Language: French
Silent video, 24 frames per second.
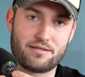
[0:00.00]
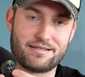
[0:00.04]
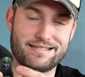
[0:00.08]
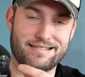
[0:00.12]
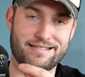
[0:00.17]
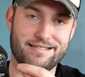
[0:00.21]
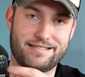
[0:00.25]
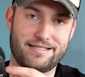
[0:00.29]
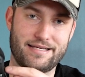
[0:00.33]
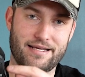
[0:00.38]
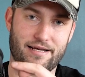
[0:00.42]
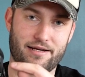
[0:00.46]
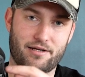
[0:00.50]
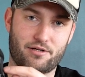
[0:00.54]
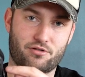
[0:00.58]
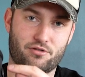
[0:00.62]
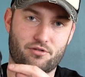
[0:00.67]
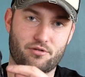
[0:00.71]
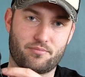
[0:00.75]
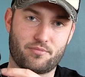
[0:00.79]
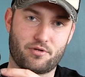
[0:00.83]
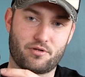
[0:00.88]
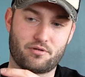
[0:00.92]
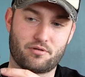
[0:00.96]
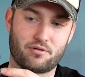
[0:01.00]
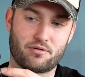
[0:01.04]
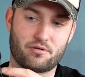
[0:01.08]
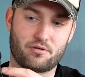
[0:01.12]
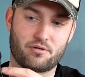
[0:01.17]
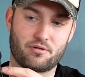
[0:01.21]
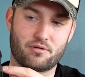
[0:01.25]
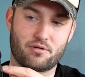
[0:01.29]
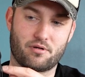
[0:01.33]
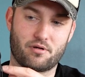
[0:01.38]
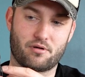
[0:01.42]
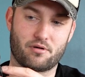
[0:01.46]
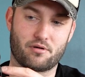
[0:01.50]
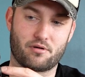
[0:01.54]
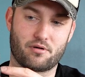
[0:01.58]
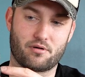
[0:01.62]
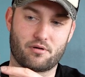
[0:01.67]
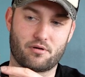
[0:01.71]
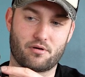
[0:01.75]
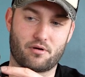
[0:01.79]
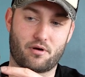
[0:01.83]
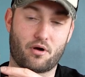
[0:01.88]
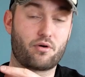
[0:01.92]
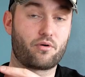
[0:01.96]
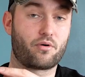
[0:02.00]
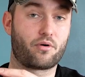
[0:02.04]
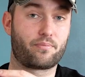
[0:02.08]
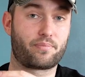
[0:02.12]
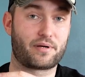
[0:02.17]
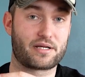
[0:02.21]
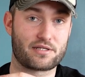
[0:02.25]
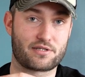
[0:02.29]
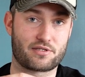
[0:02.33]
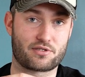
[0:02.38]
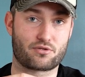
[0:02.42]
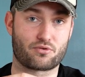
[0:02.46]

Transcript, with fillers: directement euh, en prise